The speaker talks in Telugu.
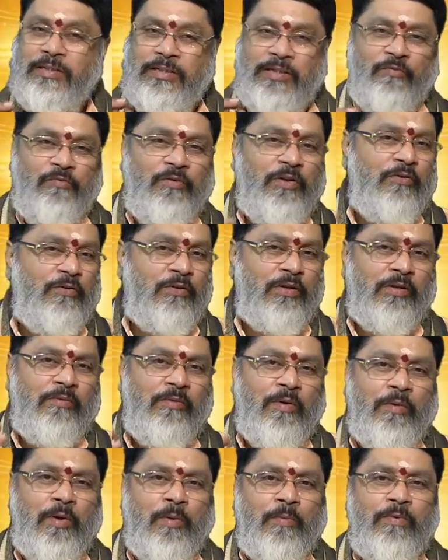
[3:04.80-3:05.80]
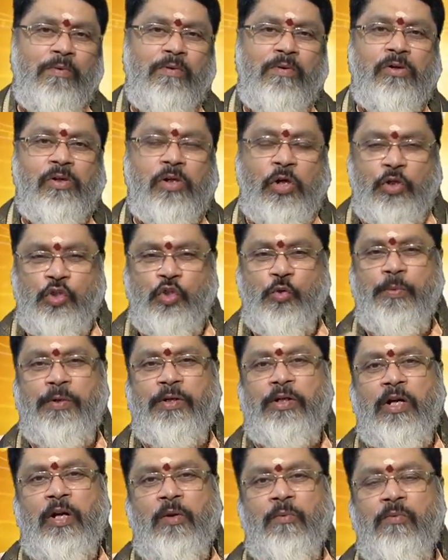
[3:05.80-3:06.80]
సఫలీకృతం అవ్వడము ఖర్చు
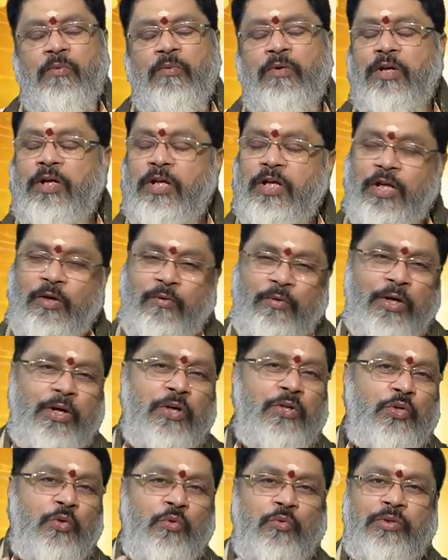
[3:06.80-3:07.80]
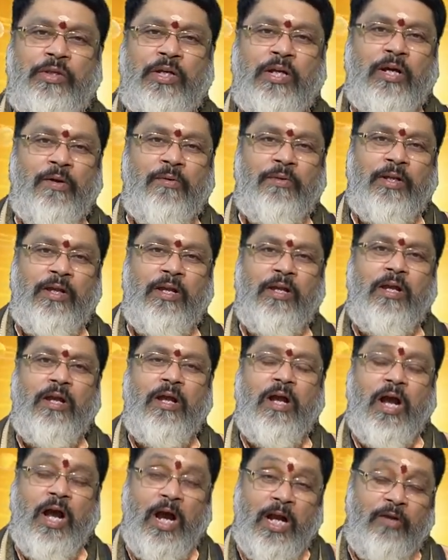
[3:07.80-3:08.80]
పెట్టడము ఇవి రెండు జరుగుతాయి కాబట్టి
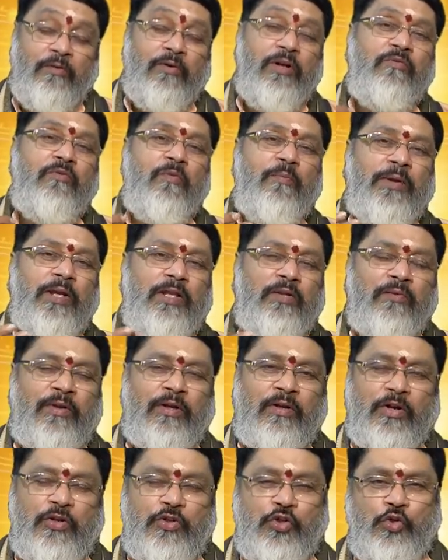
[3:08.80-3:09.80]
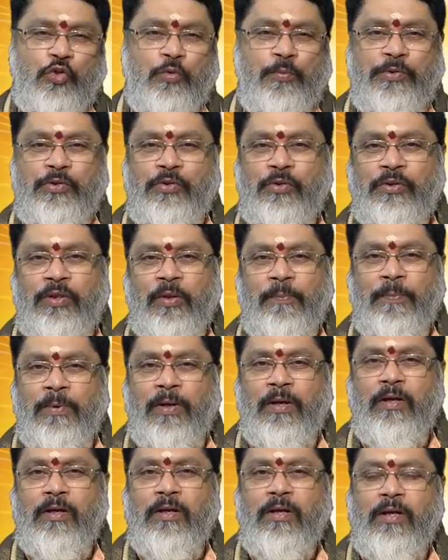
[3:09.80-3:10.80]
అటువంటి విపరీతమైన ఖర్చు చూపిస్తాం తప్ప
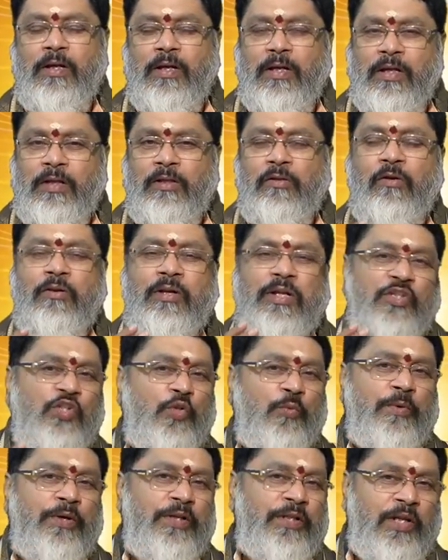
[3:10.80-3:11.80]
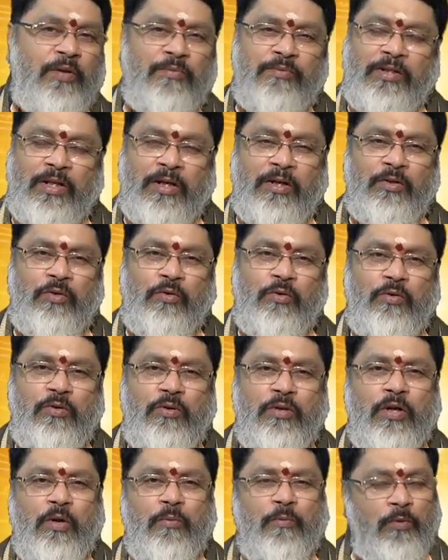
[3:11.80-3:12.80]
ఇందులో నష్టపోయేది ఏం జరగదు
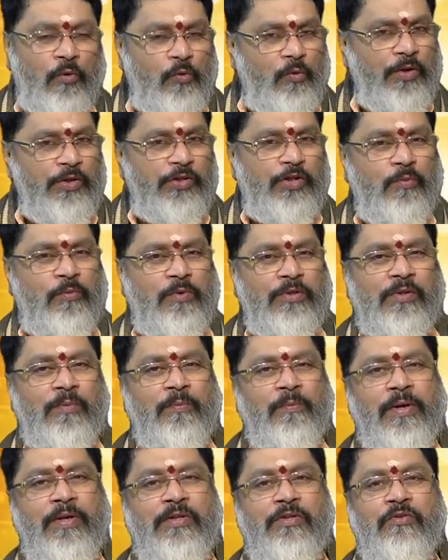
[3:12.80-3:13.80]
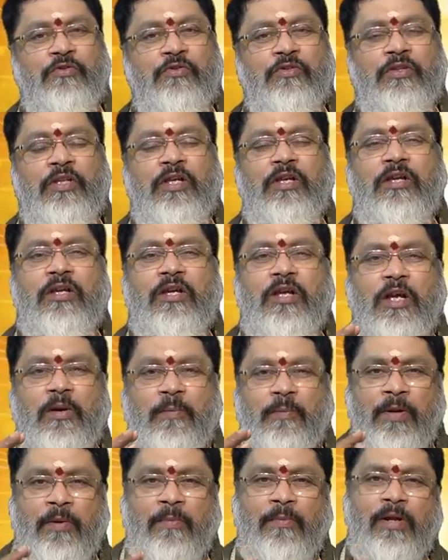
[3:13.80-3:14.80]
పూర్వాశ్రమంలో సంపాదించింది
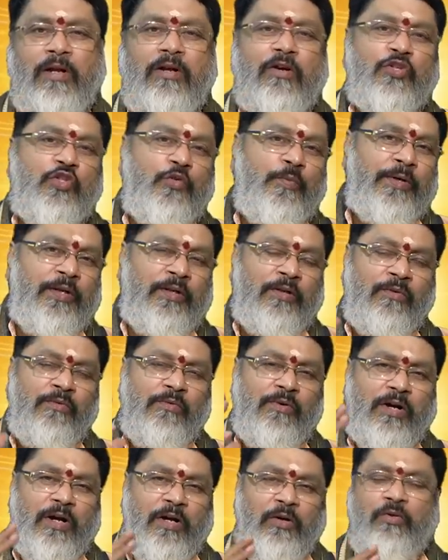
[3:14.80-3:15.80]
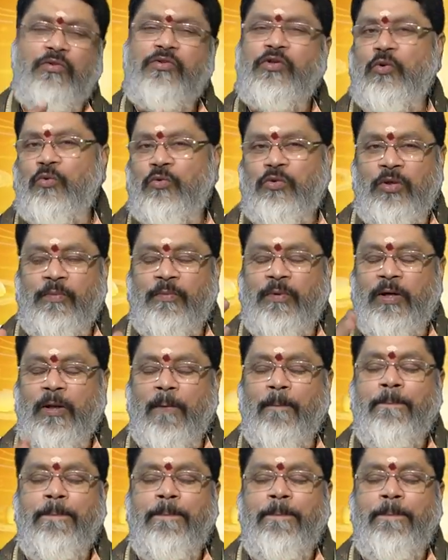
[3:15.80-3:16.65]
మనం అలా ఖర్చు పెట్టడం అంటూ జరుగుతుందన్నమాట